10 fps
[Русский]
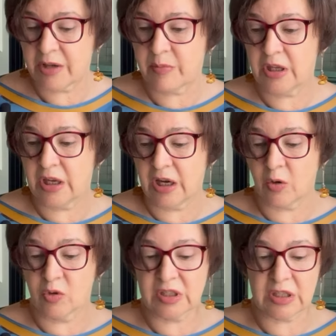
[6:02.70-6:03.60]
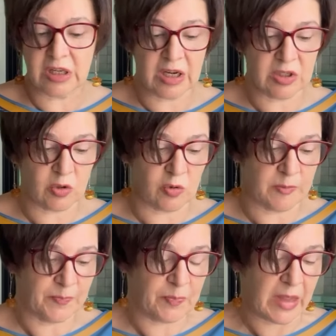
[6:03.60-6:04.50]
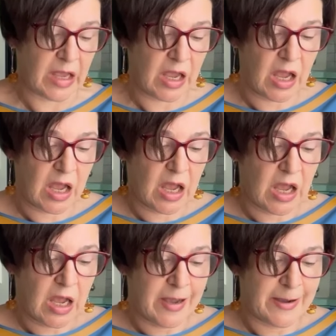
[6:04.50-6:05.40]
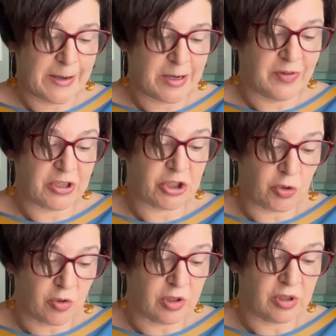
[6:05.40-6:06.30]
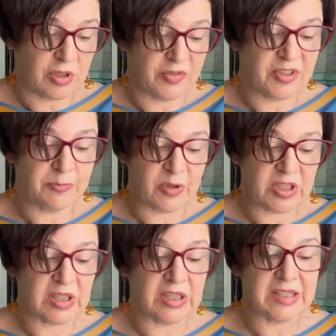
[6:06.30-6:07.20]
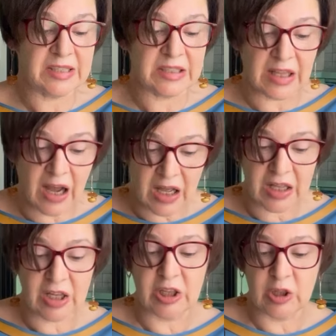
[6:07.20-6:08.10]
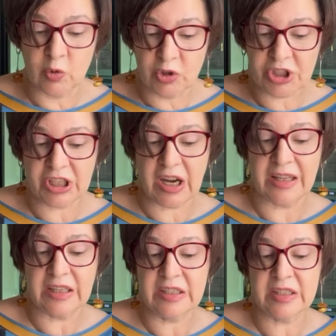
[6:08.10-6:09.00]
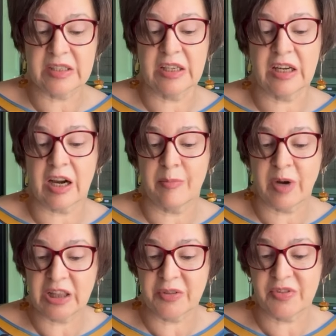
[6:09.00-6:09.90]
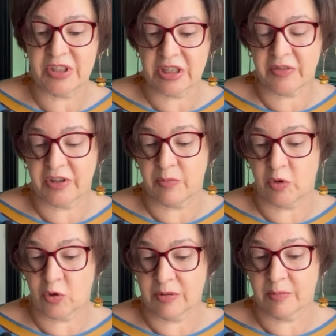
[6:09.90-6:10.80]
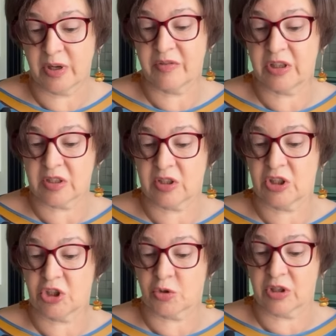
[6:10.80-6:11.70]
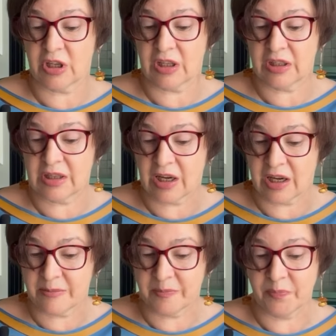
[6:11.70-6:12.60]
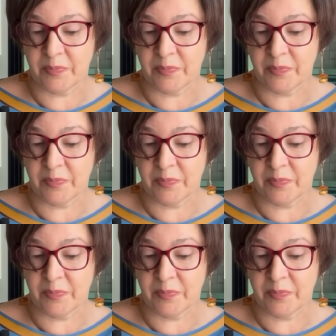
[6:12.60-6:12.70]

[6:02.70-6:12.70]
меня», он сразу э, вошел в список 100 лучших английских романов всех времен по версии журнала Time.